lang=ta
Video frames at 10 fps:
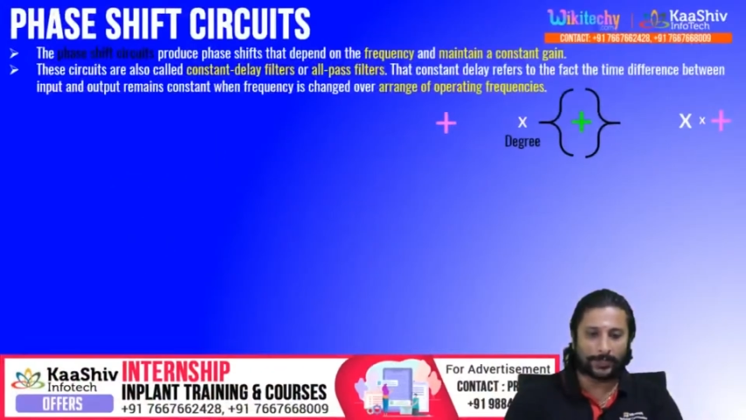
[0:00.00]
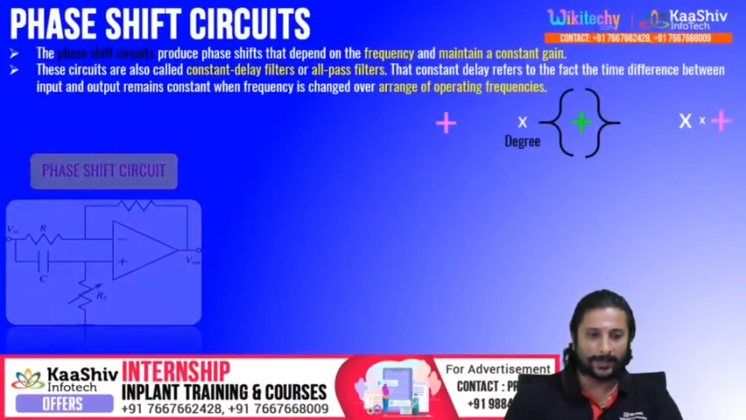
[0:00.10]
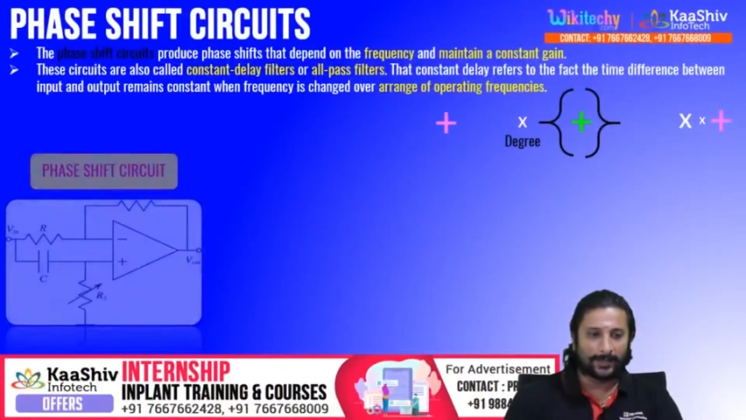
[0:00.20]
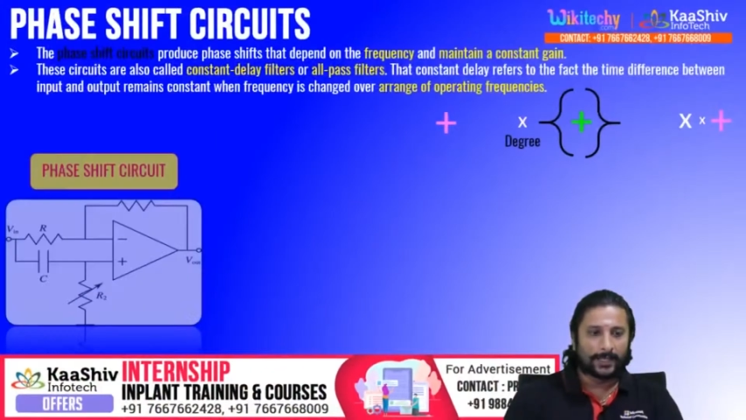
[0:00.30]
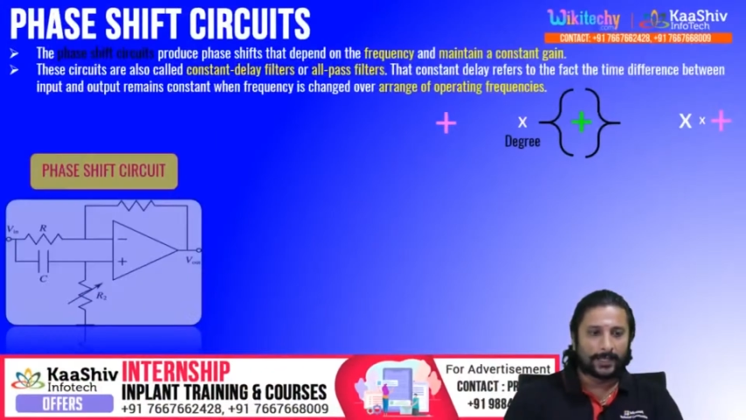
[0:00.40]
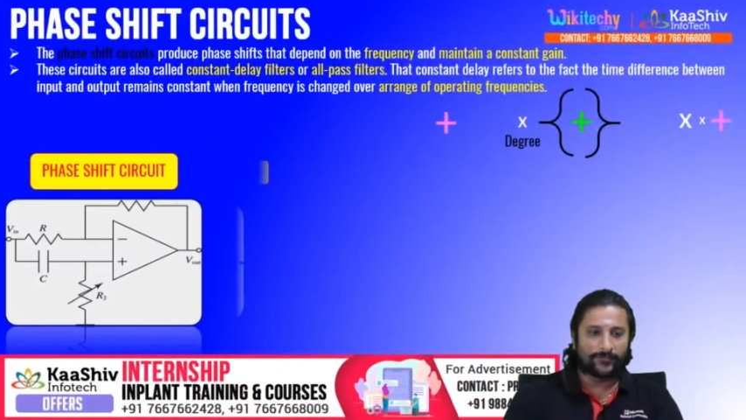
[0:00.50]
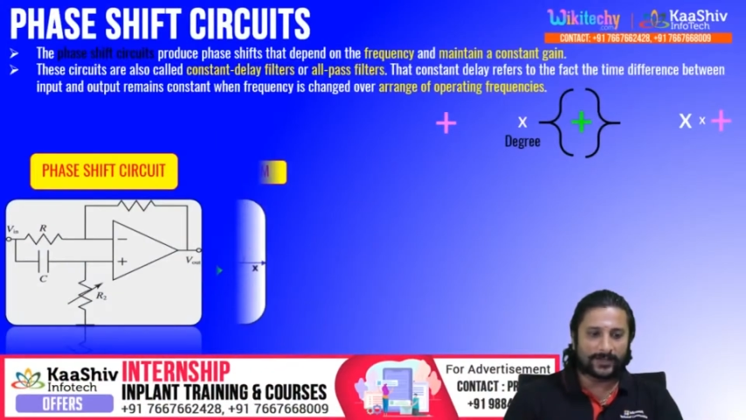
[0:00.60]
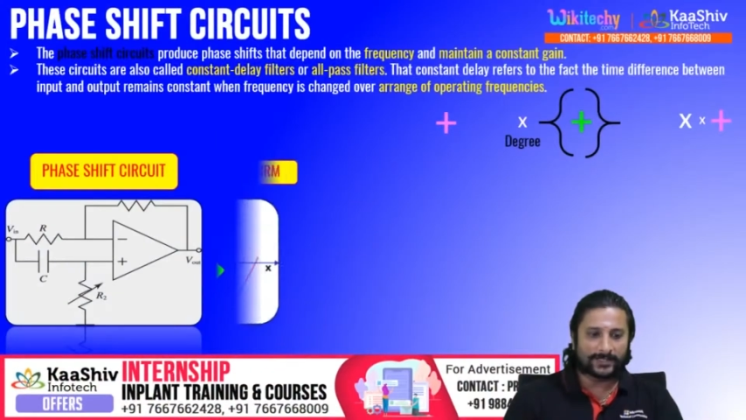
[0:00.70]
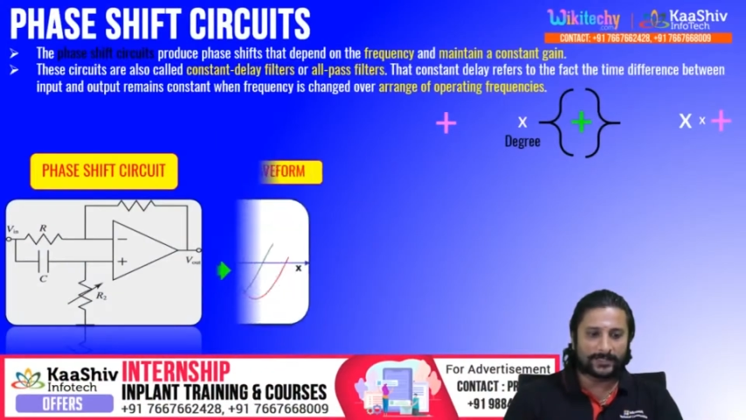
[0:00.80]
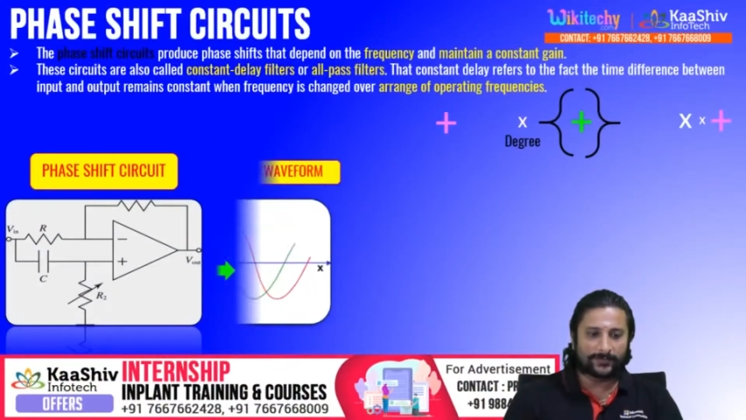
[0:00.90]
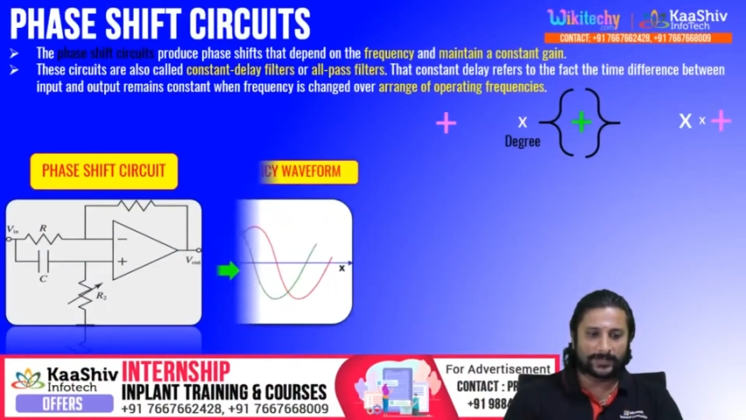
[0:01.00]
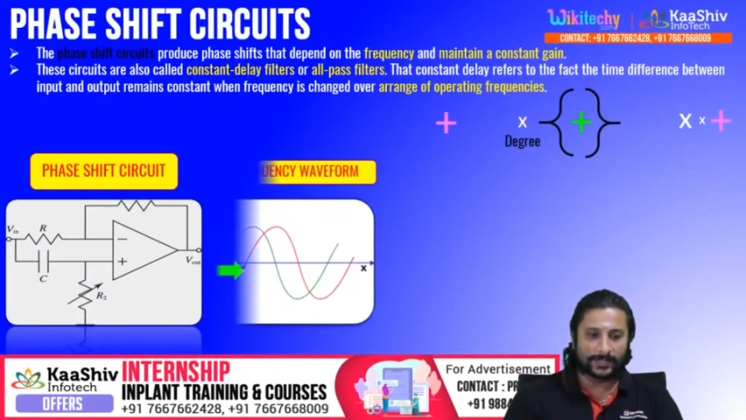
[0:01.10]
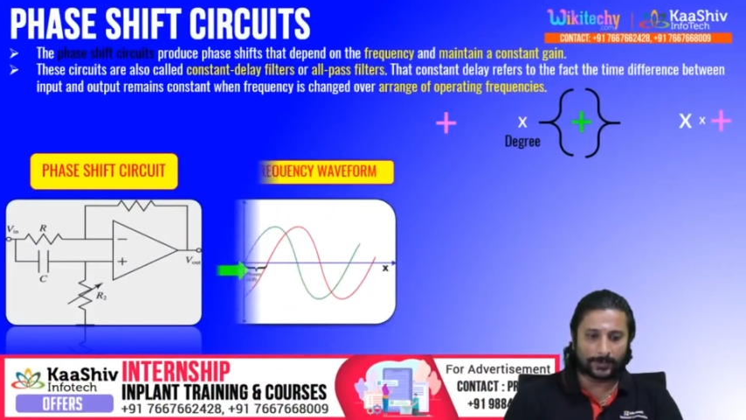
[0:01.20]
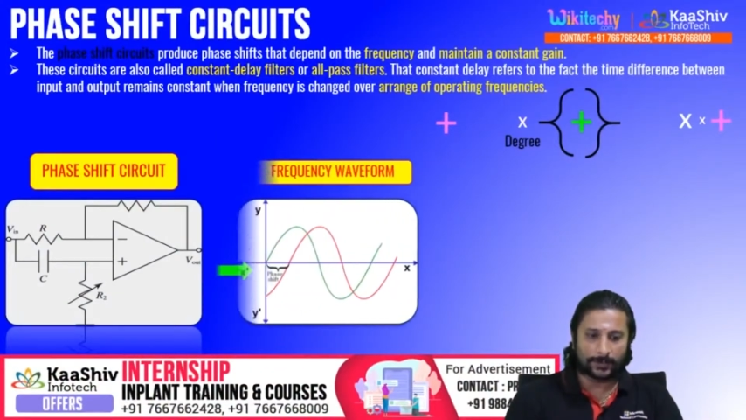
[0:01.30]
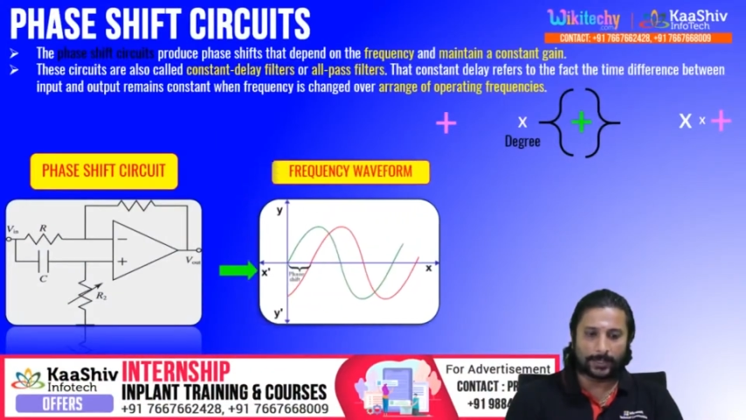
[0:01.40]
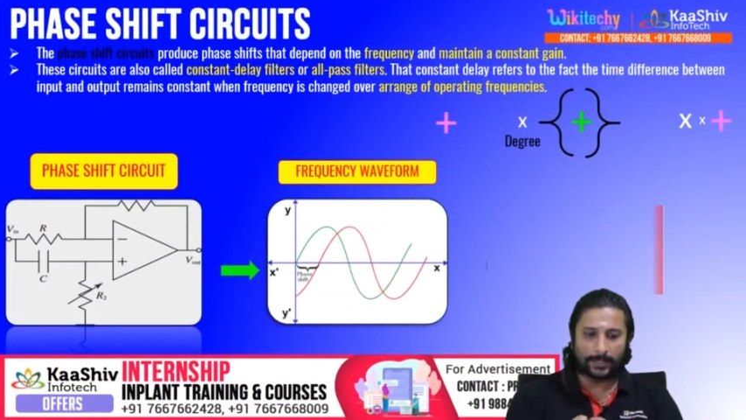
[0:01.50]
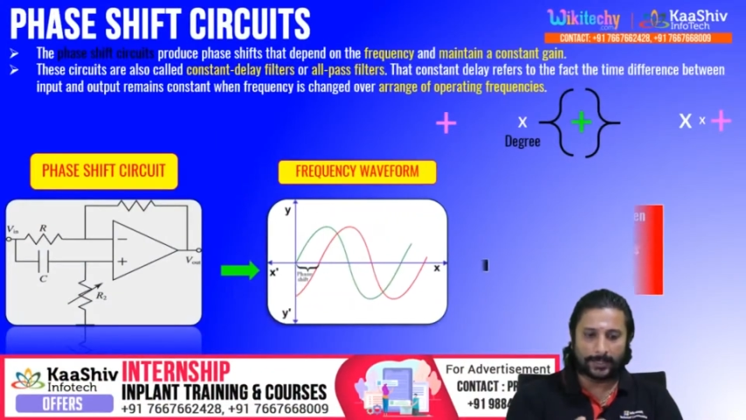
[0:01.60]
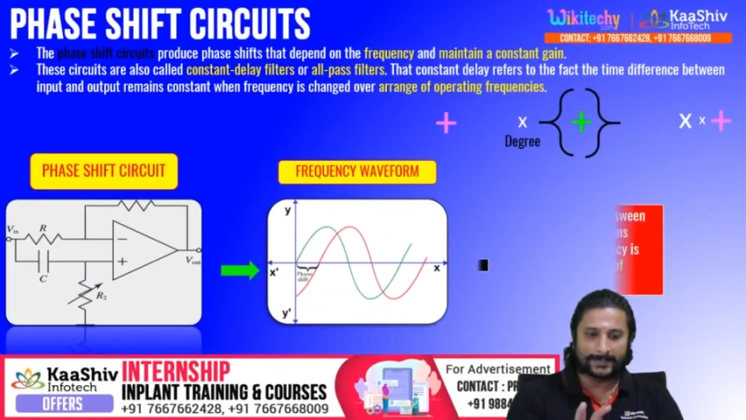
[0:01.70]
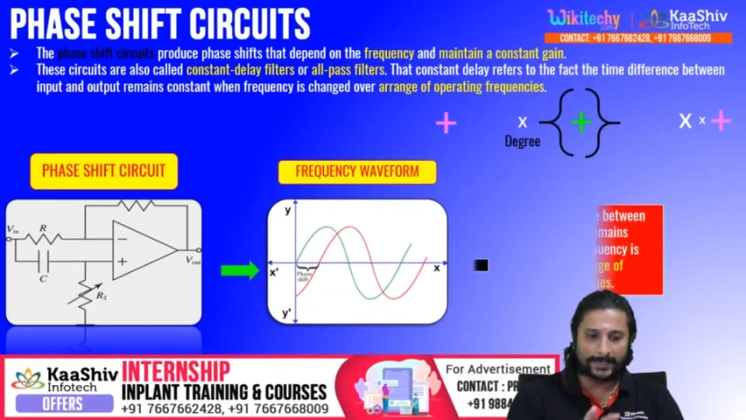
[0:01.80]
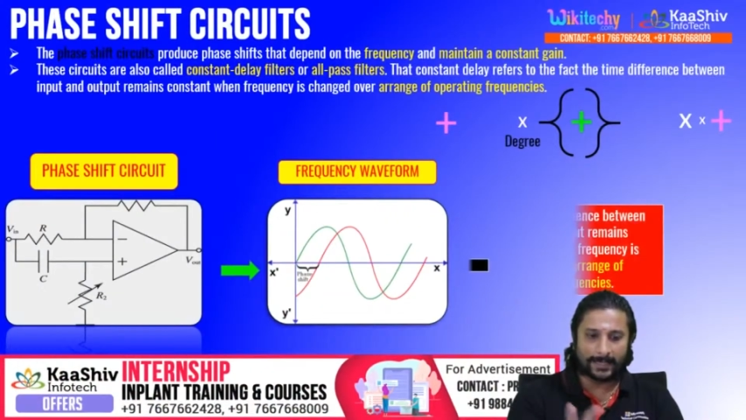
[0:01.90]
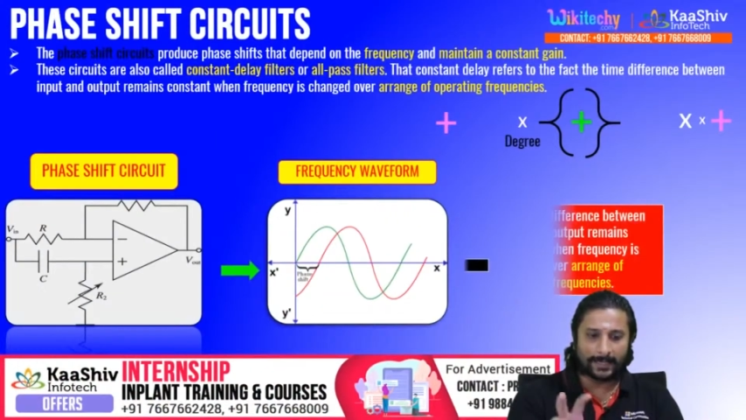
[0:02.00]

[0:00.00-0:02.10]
இந்த ஃபேஸ் ஷிஃப்ட் சர்க்கியூட்க்கு நான் எக்ஸா லைக்